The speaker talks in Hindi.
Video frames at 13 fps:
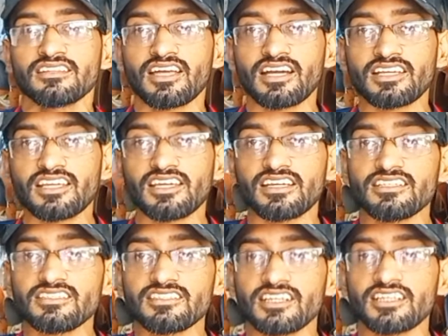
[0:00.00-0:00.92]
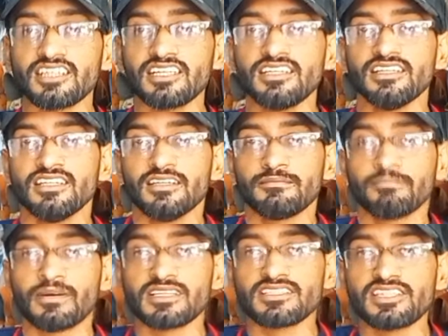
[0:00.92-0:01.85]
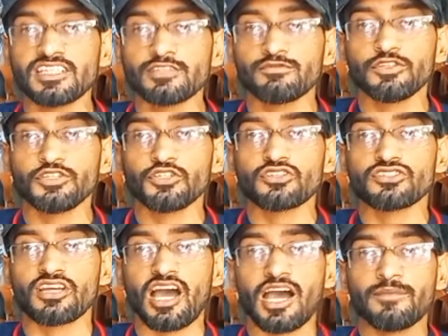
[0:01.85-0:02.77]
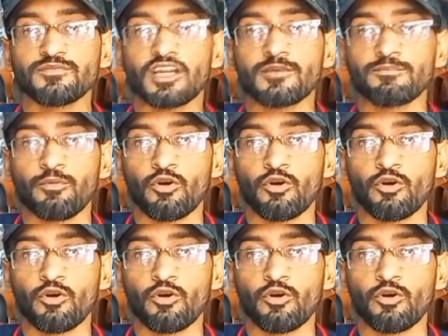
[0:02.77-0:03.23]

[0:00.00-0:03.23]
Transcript: ताकि इस तरह की मजीद वीडियोस आप तक